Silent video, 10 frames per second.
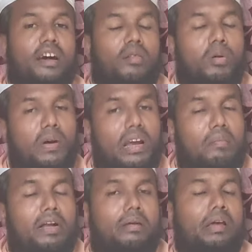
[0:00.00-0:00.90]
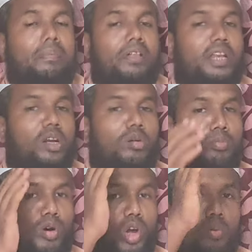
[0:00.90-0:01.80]
কারণ মোবাইল নাম্বারটা আমি আপনাদেরকে একটু
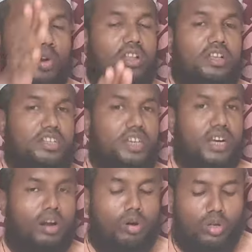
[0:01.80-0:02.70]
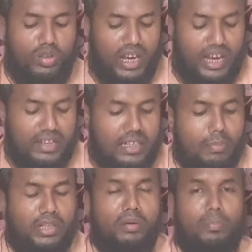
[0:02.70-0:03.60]
মুখেও বলে দিচ্ছি কারণ হয়তো দেখা যায় যে
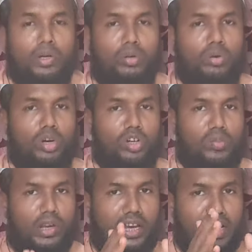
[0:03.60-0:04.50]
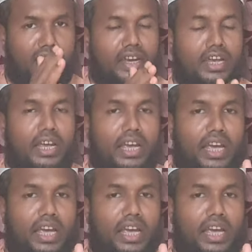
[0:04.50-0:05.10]
আমাদের ভিডিও অনেক সময় কেটে নিয়ে